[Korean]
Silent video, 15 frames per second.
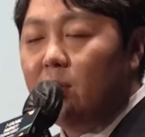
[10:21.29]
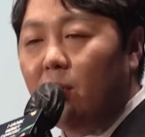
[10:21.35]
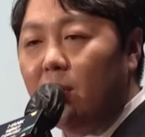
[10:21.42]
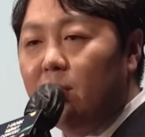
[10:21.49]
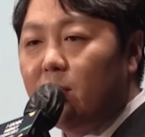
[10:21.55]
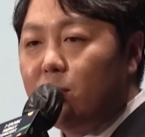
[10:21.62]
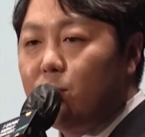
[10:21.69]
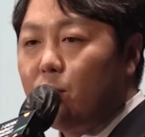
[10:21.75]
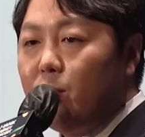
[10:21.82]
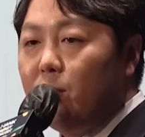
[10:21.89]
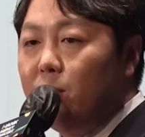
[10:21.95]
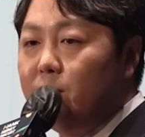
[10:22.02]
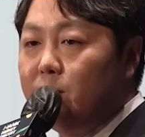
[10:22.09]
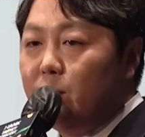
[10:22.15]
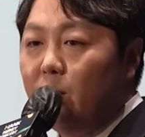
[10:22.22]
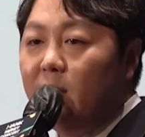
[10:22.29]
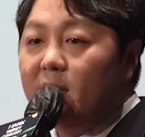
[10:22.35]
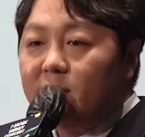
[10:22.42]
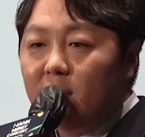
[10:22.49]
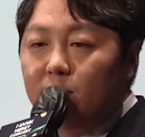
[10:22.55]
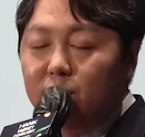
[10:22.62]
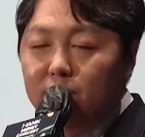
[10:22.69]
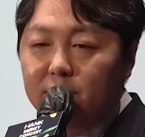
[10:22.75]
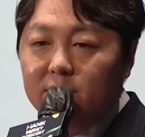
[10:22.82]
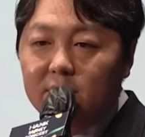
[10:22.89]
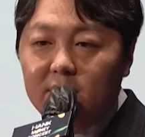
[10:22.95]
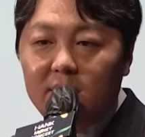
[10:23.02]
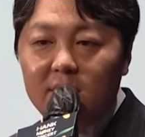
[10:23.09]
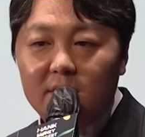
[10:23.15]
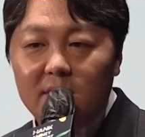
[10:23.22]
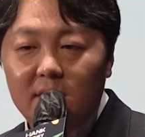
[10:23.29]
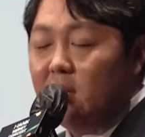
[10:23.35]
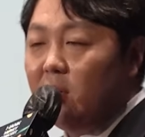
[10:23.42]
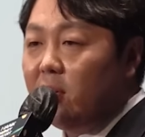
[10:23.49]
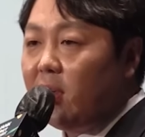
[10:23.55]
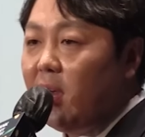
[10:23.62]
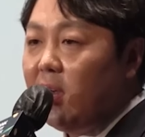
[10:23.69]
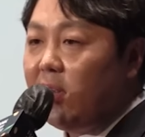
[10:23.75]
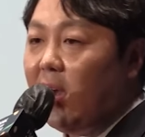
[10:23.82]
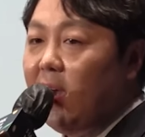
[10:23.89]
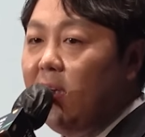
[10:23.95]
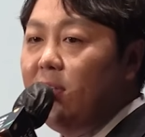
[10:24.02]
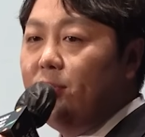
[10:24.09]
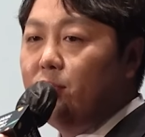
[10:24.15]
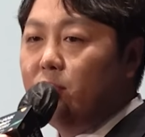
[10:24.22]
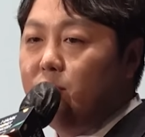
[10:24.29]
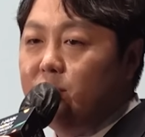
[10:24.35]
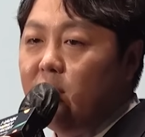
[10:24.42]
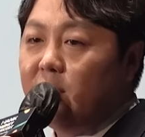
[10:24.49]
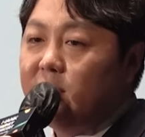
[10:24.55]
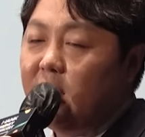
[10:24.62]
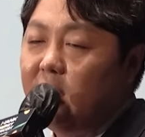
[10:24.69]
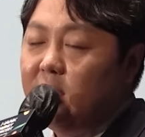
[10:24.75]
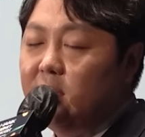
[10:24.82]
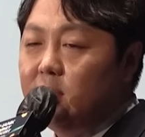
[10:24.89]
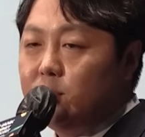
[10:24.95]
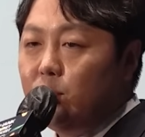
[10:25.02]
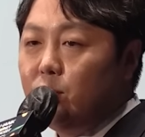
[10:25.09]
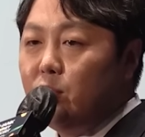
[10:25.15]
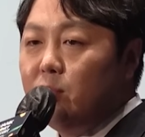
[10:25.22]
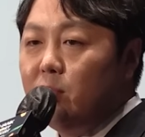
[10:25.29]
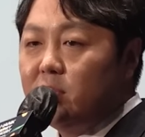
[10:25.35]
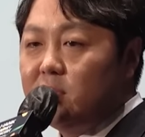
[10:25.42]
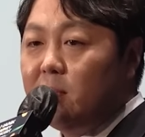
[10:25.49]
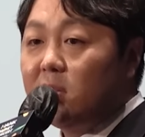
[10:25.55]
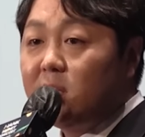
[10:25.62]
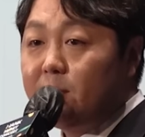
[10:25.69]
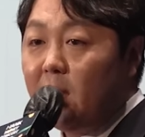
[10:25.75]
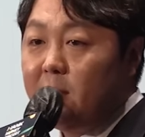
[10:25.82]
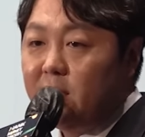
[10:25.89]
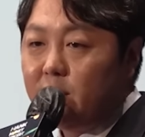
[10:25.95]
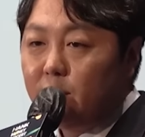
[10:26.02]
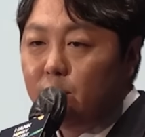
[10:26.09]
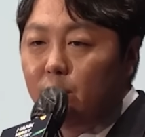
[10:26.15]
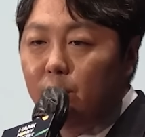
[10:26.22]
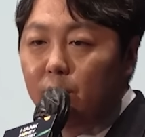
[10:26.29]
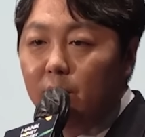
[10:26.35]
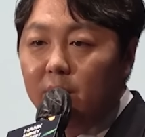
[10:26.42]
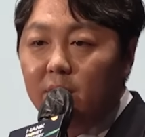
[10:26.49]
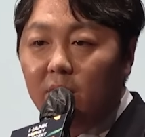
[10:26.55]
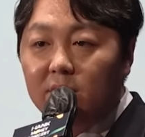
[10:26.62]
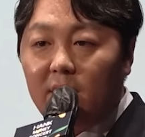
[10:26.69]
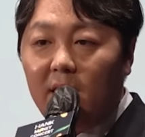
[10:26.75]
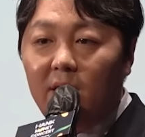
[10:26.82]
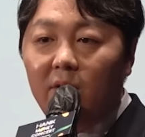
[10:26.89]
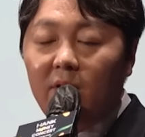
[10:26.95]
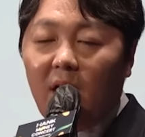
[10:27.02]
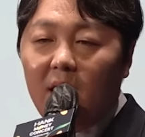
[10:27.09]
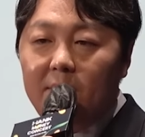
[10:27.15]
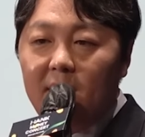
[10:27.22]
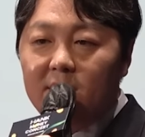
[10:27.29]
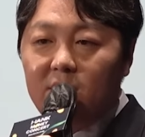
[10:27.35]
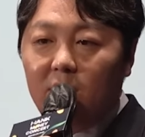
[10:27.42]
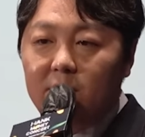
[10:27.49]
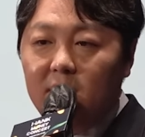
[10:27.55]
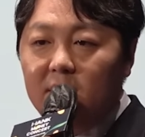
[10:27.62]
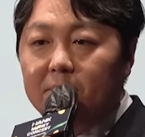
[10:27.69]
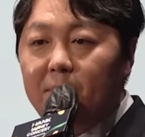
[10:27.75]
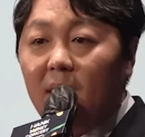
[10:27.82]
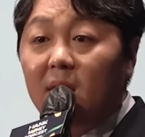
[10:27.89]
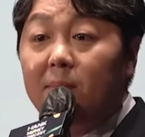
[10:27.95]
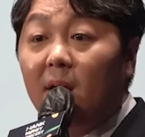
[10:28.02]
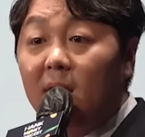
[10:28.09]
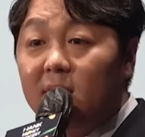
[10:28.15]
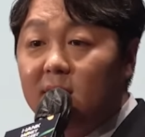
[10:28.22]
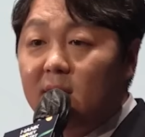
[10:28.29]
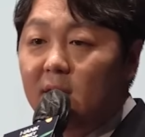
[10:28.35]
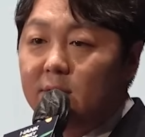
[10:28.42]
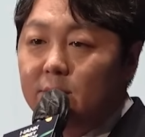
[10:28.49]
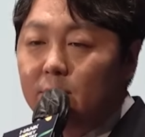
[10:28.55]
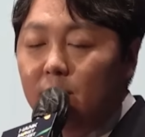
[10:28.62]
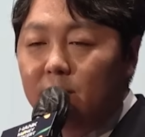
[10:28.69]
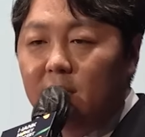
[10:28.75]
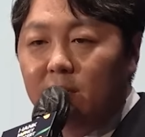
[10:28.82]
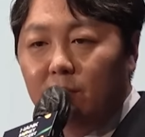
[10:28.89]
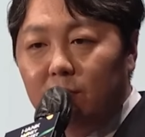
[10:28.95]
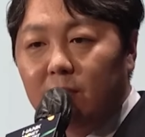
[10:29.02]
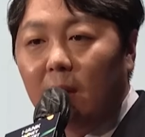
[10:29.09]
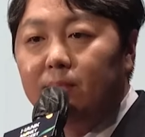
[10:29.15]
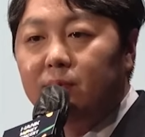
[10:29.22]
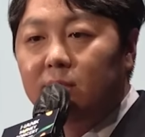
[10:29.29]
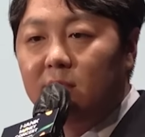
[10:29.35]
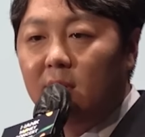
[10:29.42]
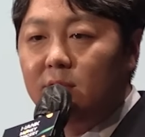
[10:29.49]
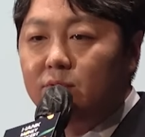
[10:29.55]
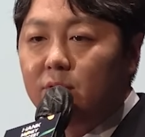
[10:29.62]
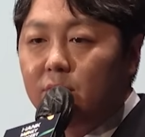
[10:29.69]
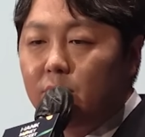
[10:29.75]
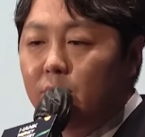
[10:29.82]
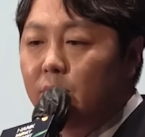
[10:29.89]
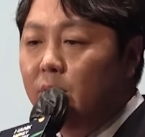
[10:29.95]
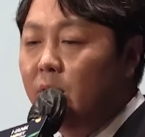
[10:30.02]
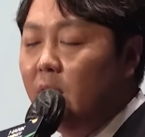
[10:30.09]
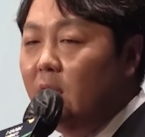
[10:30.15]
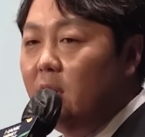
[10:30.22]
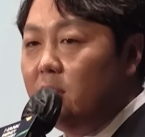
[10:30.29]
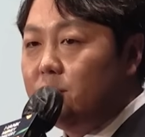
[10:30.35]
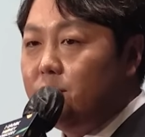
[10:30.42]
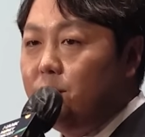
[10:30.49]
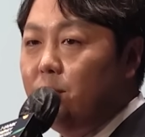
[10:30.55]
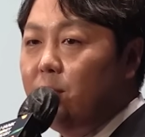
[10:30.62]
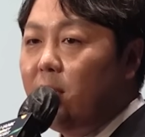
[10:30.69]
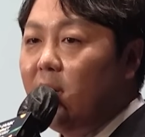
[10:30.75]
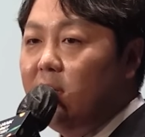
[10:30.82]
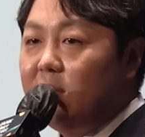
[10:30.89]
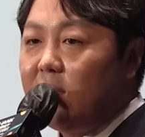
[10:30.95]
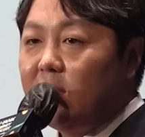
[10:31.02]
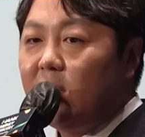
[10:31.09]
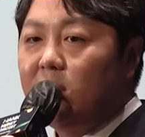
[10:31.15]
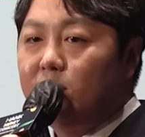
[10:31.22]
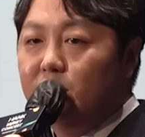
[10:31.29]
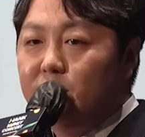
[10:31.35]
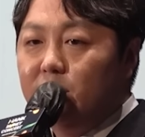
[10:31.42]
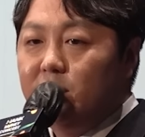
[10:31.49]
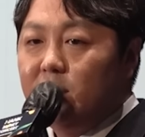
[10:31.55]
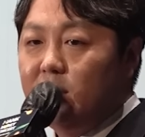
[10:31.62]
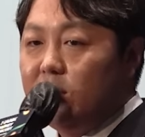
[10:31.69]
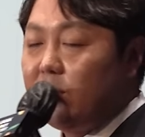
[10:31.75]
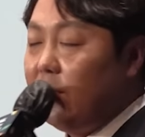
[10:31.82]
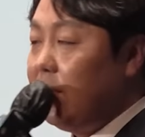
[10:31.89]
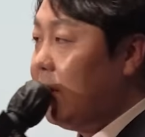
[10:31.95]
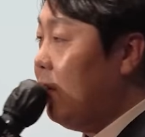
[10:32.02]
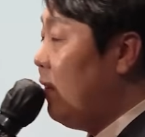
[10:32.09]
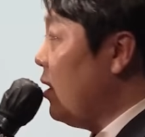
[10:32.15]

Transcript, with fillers: 여기서 조금 놀랬던 부분들은 이렇게 개인으로 운영되는 소규모 스마트팜에서도 이런 대형 가맹점인 파리바게트 같은 곳에서도 납품을 할 수 있고 수요가 있다라는 부분들을 저희가